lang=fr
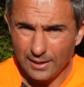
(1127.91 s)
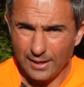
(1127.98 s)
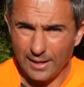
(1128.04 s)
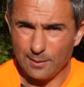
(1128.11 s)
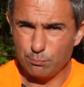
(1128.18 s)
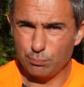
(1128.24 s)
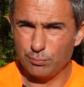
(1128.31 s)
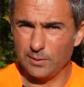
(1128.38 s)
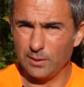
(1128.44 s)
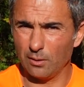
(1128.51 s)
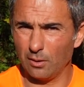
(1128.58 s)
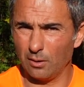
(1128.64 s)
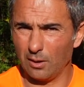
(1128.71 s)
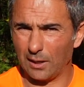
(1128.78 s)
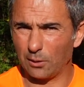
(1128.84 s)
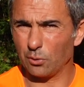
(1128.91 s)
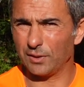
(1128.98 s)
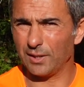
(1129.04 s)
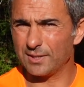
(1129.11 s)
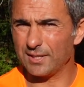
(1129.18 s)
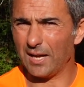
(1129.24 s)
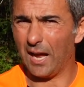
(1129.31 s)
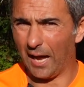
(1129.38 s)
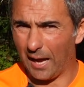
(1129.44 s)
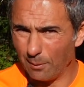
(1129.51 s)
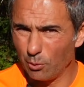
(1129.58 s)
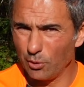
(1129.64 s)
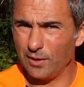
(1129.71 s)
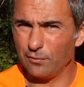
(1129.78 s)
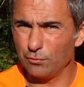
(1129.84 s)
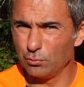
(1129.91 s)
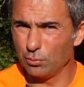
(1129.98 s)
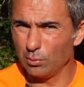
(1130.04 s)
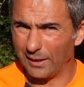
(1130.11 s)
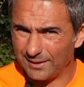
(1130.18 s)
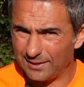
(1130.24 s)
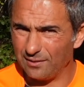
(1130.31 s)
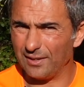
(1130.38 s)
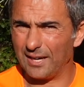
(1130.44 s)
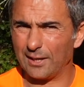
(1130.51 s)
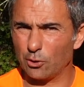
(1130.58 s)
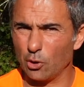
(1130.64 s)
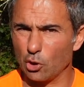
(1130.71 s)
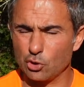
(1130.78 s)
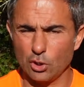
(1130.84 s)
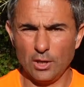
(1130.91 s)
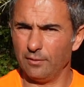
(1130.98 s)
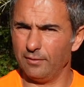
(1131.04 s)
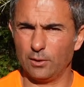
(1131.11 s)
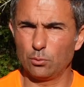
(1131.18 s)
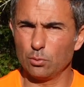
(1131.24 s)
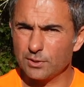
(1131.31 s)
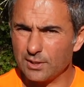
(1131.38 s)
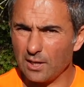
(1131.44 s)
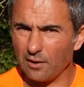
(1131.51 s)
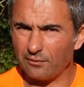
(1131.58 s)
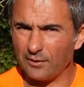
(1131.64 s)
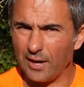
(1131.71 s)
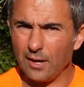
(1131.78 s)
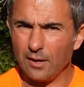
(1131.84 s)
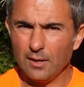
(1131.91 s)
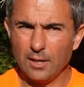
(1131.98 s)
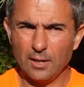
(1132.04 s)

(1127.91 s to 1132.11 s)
Et puis à côté de ça, abonnez-vous, activez la cloche, tout ce qu'il y a à faire.